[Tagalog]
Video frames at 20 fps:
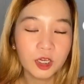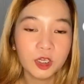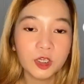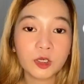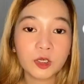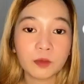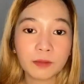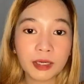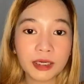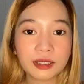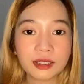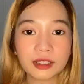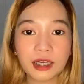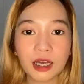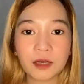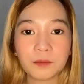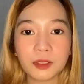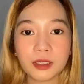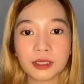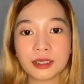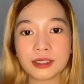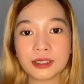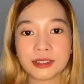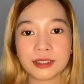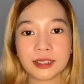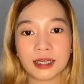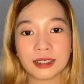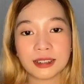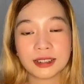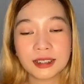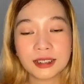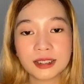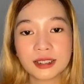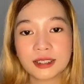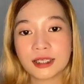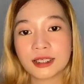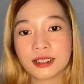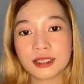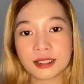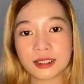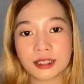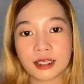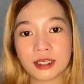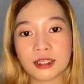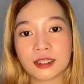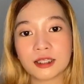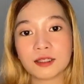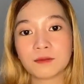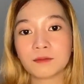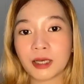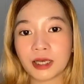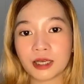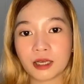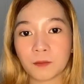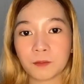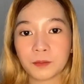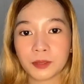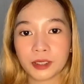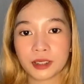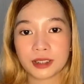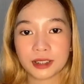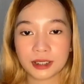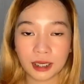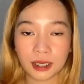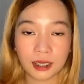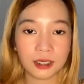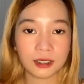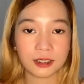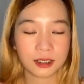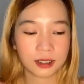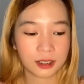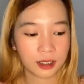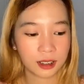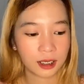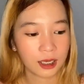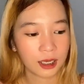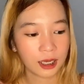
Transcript: Yung main camera niya is 16 megapixels.